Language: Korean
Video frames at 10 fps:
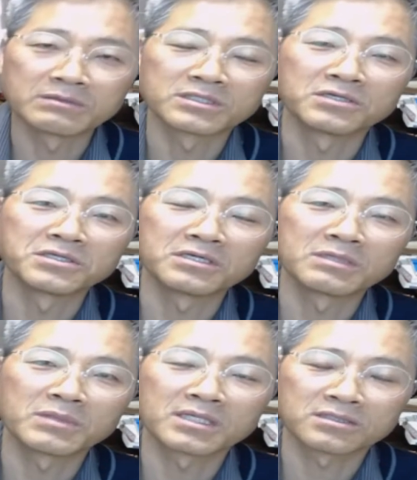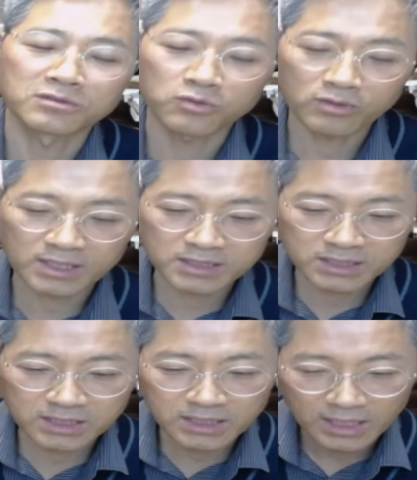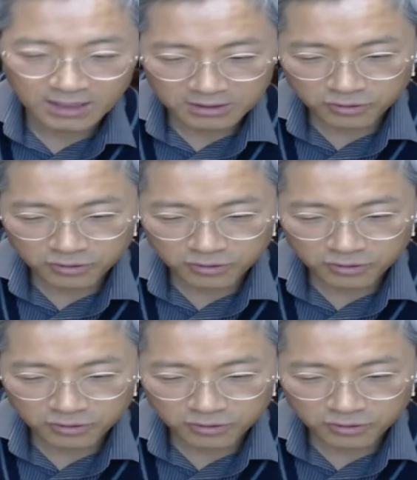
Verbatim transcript: 성령님께서 똑같이 그